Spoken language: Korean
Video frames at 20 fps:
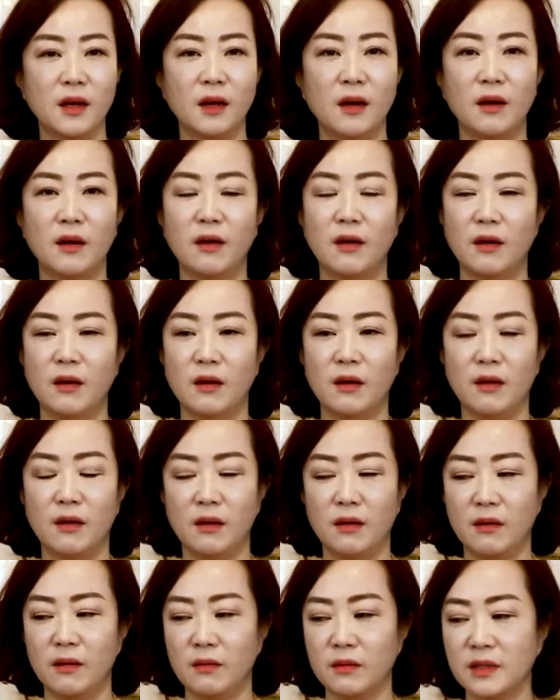
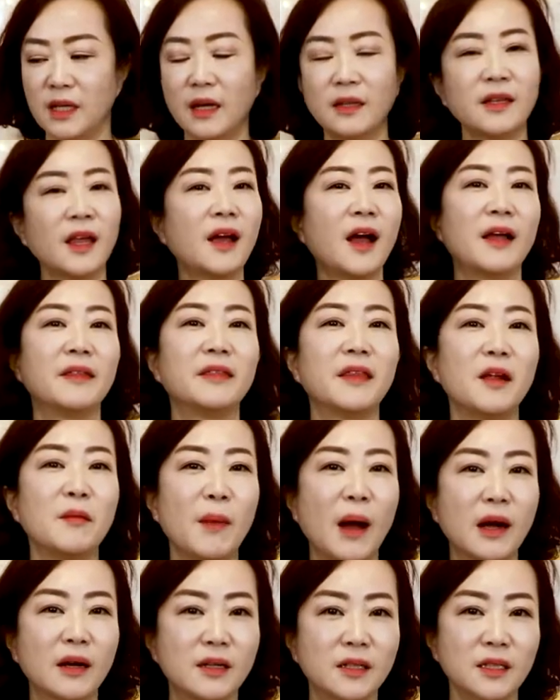어, 상대가 안 될
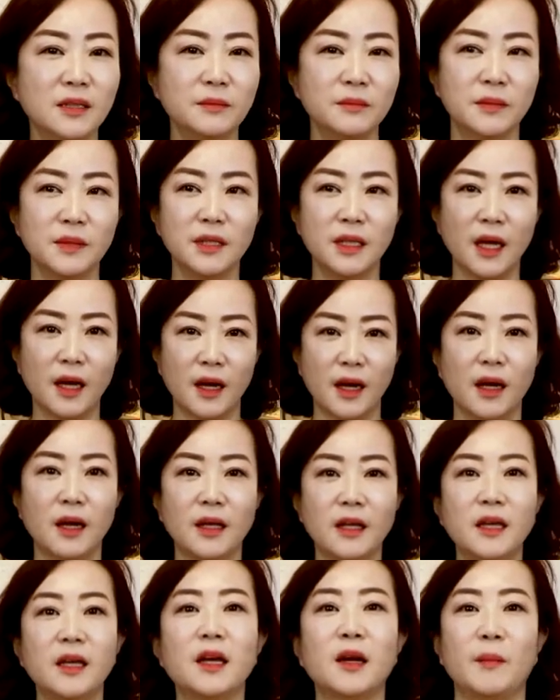만큼 얘가
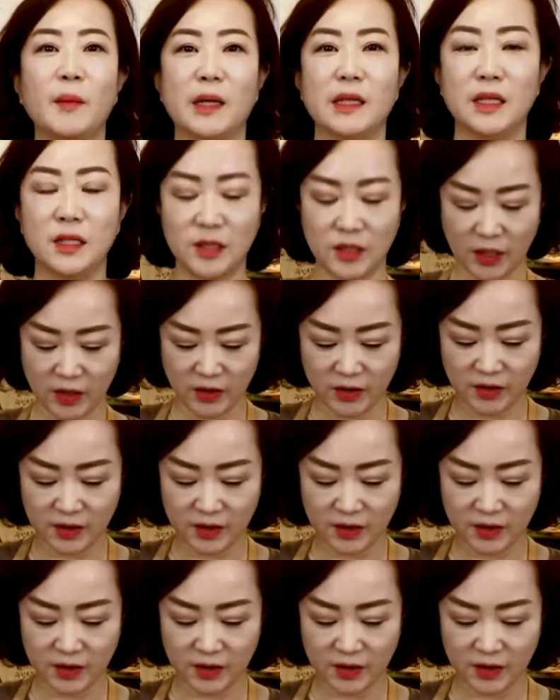인기가 많았어요.